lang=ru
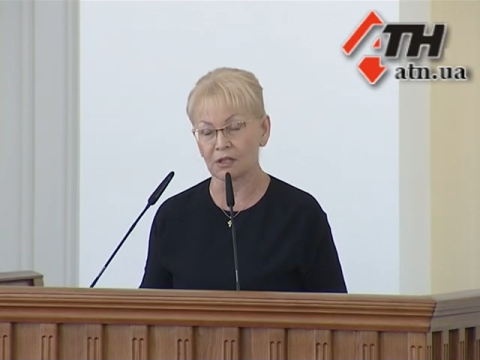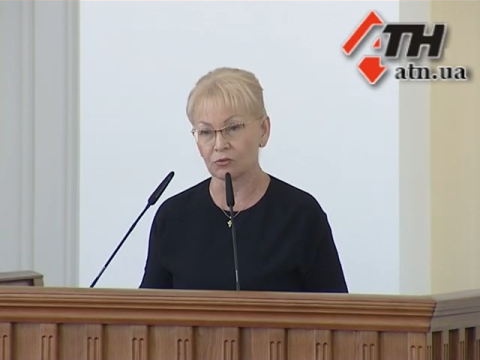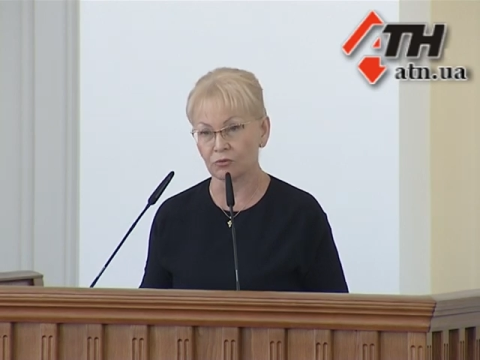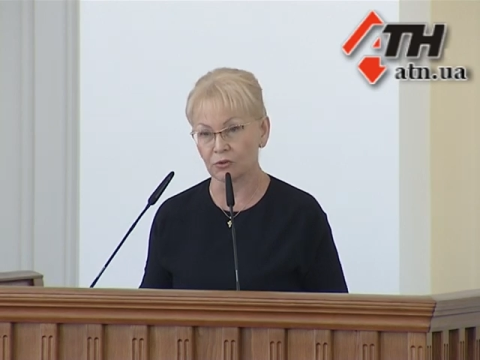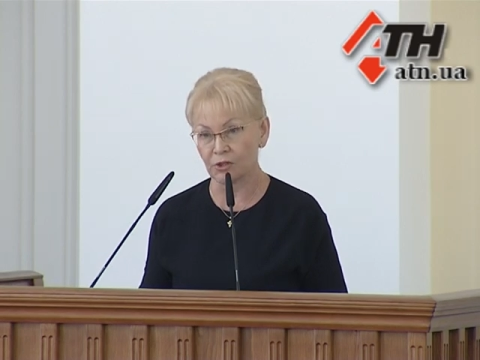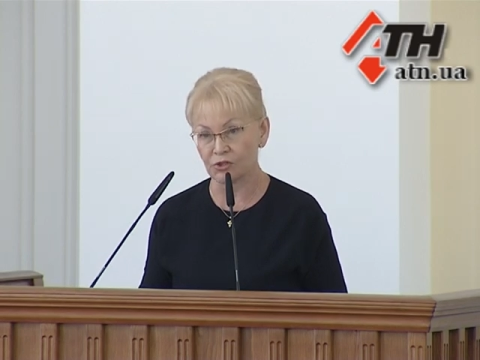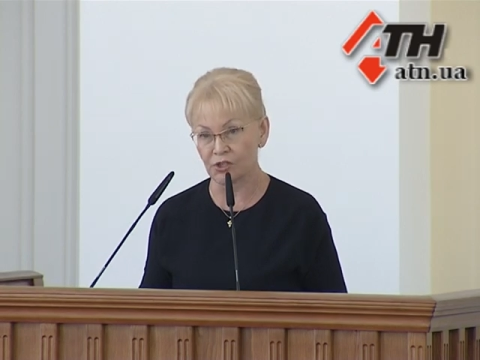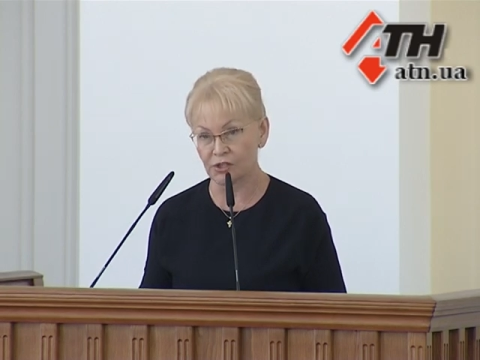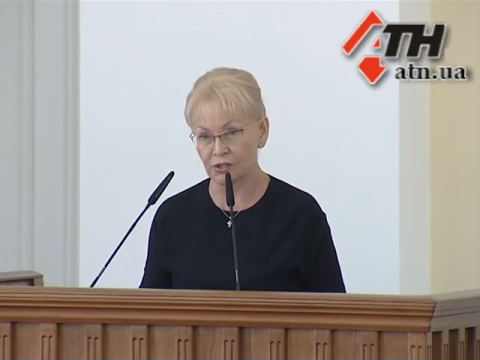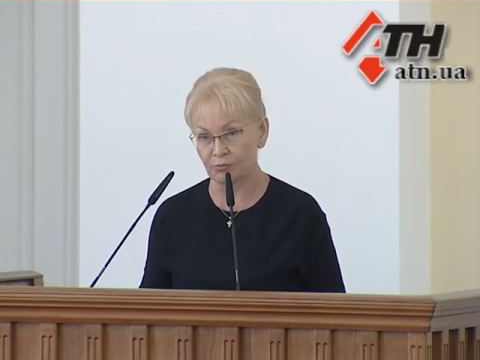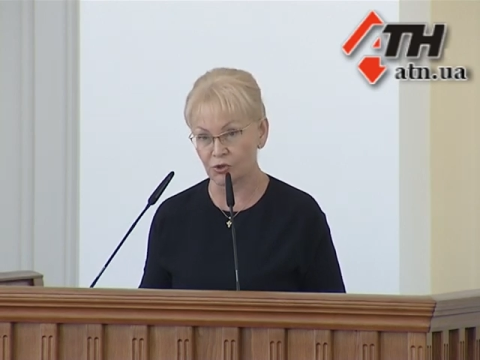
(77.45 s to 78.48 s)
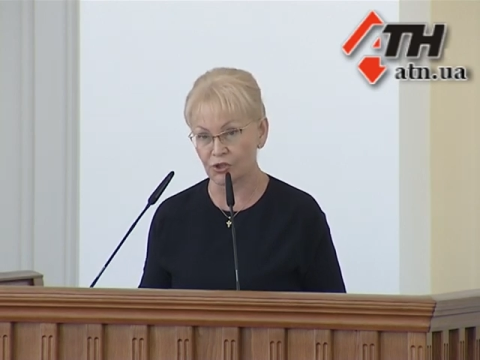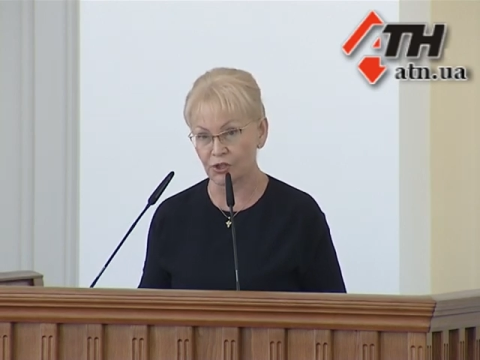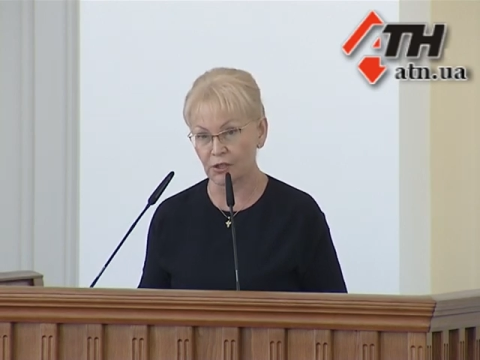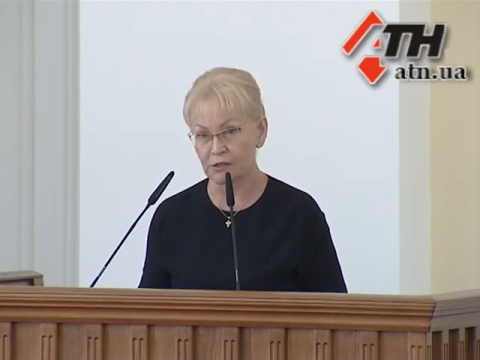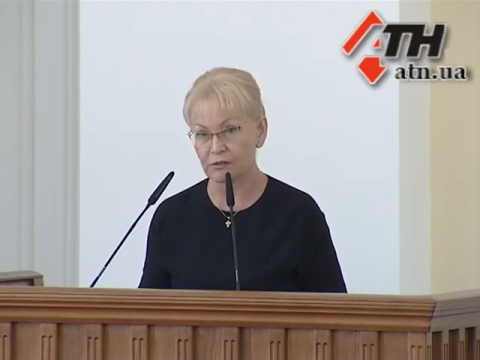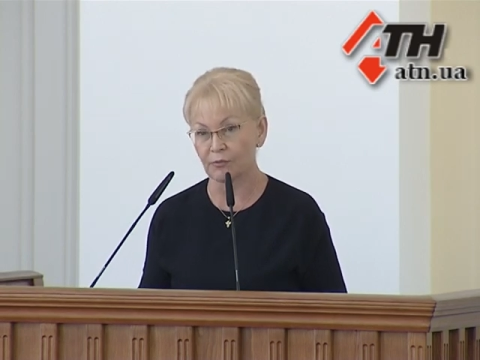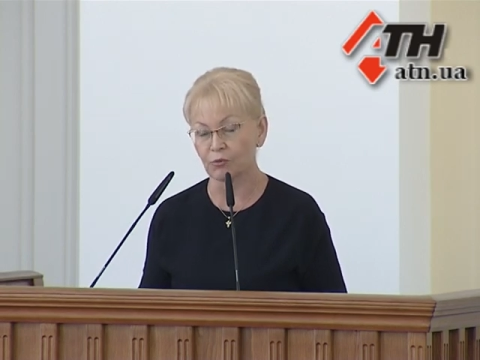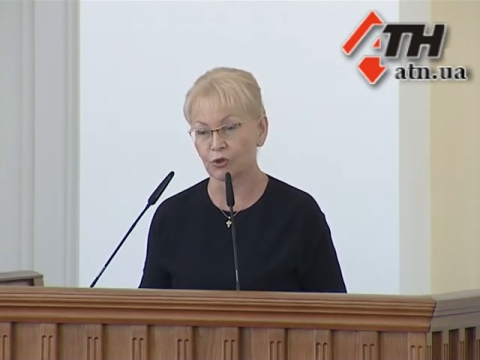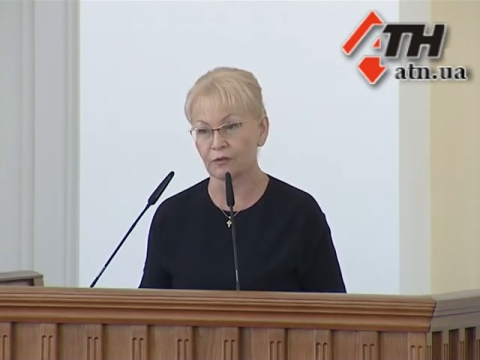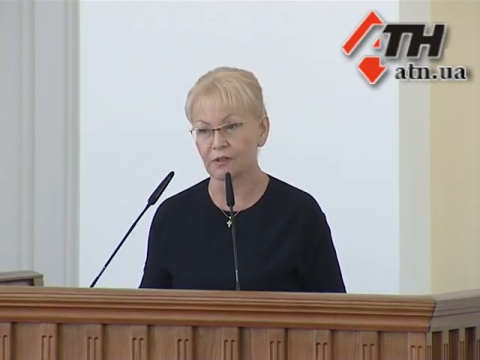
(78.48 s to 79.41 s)
доходной части бюджета и
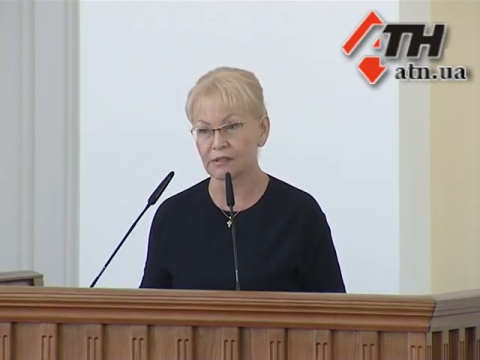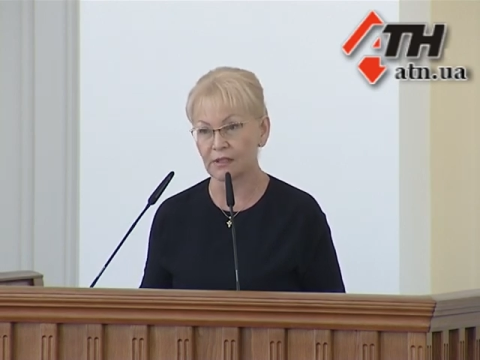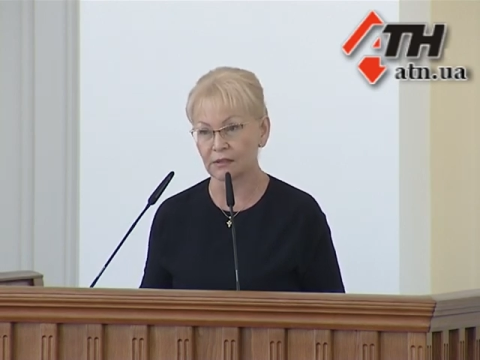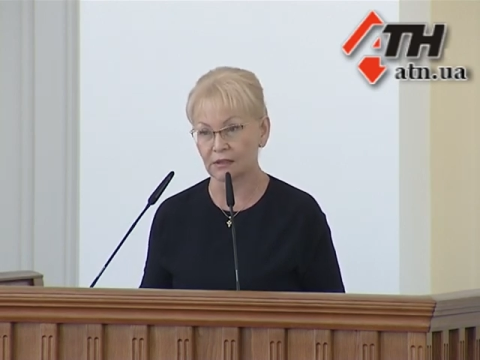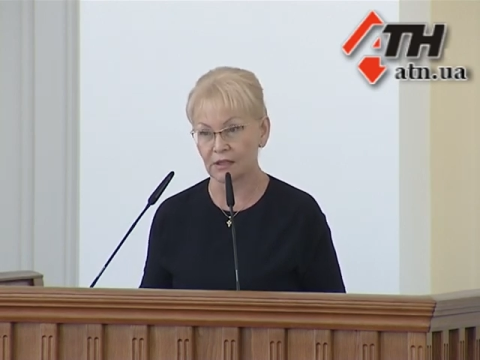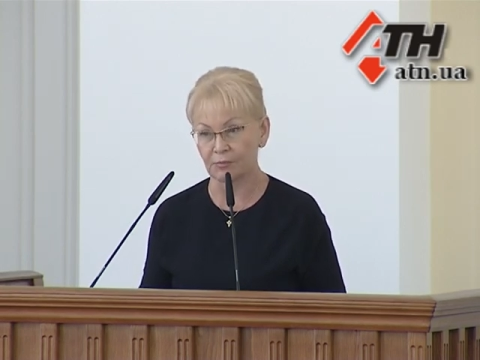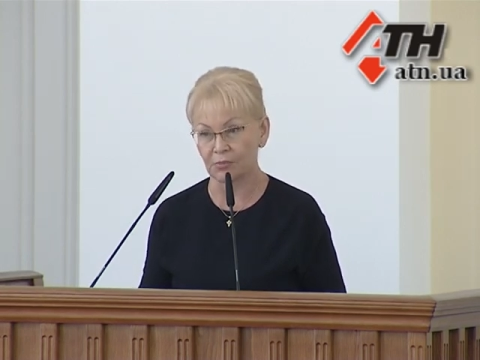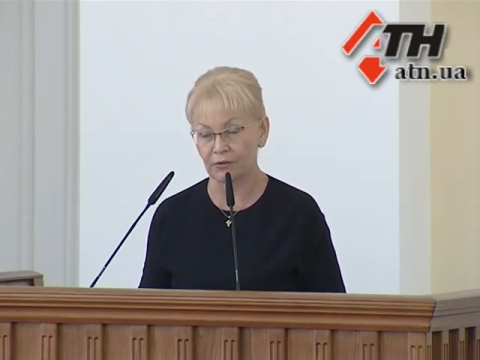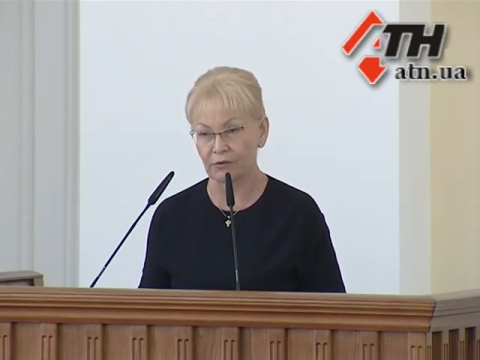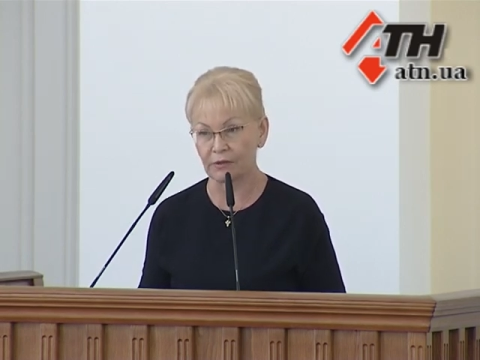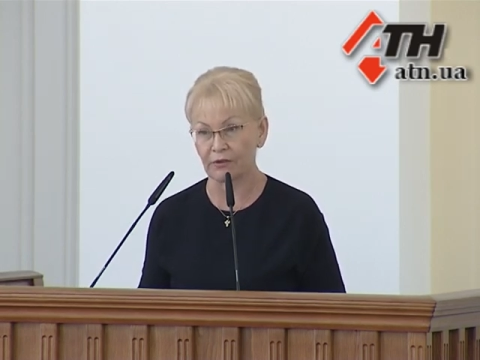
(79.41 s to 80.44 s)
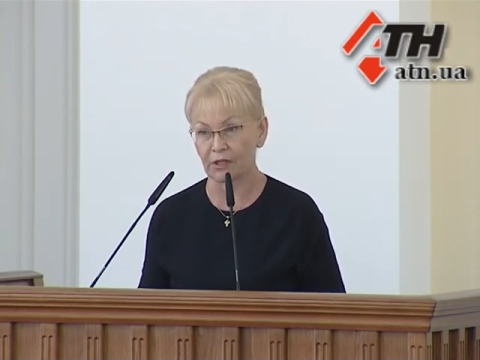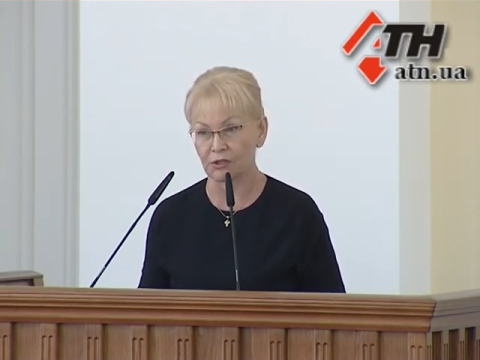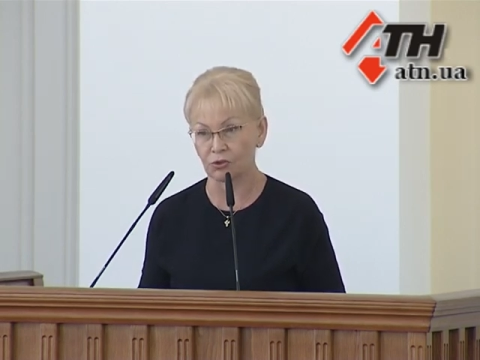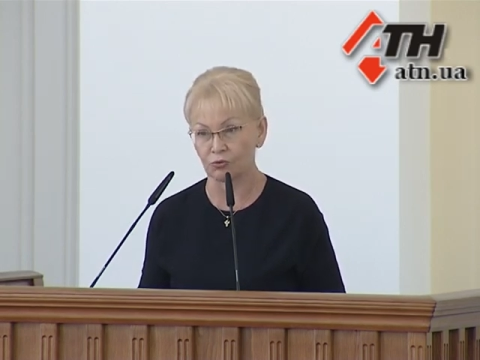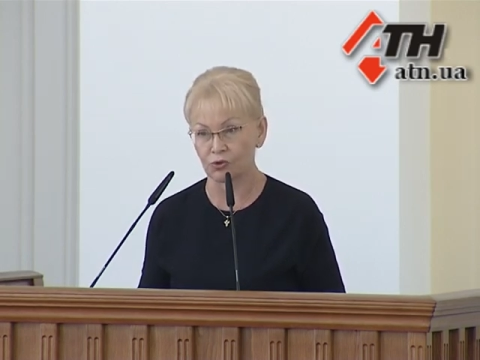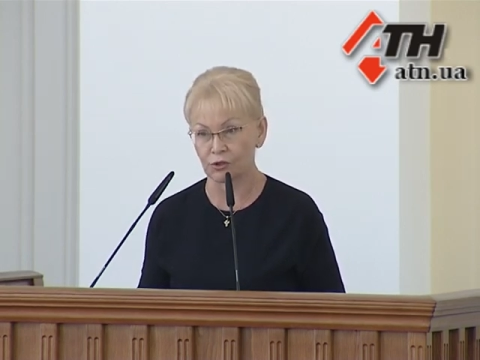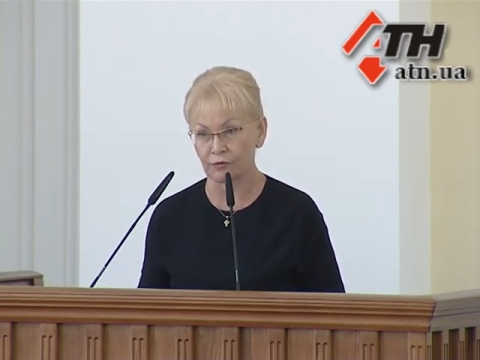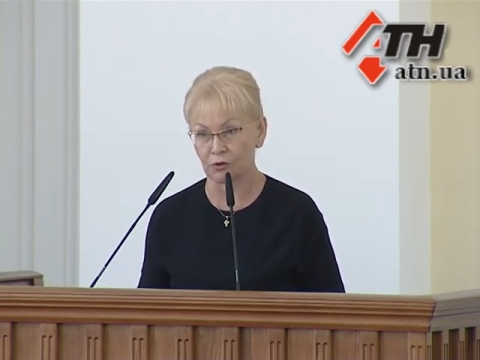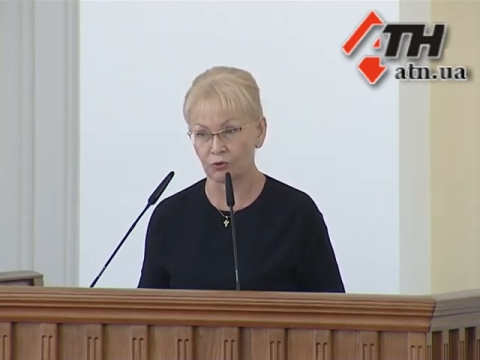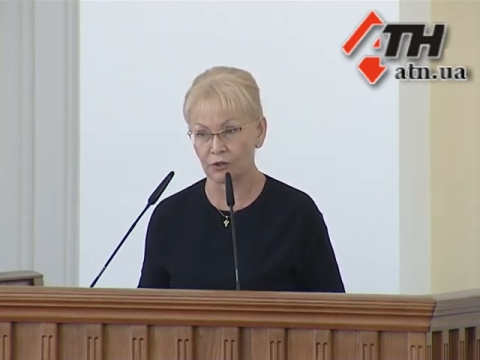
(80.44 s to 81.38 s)
свободного остатка на 1 января
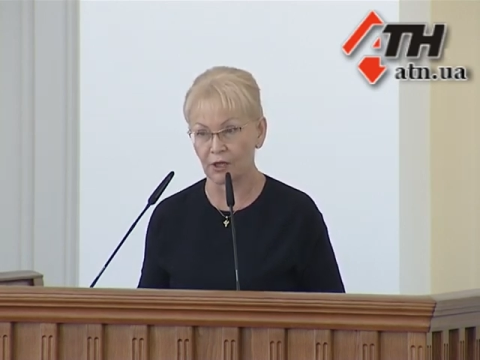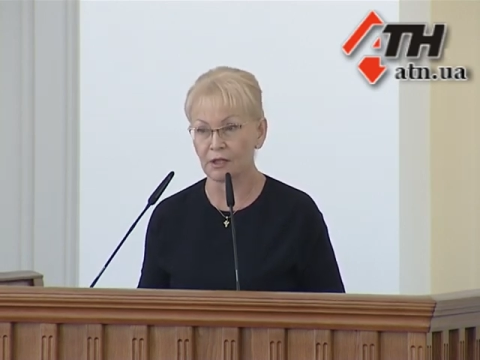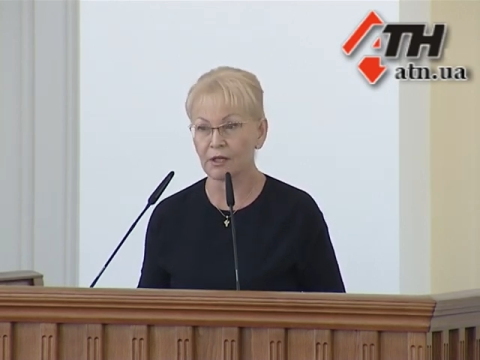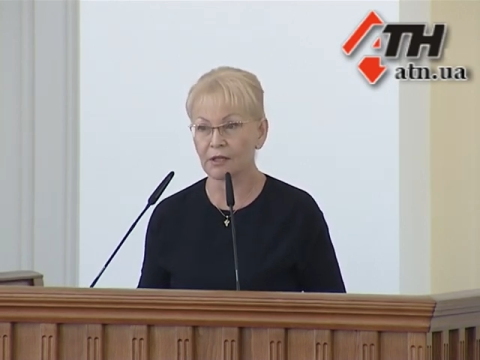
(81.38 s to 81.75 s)
текущего года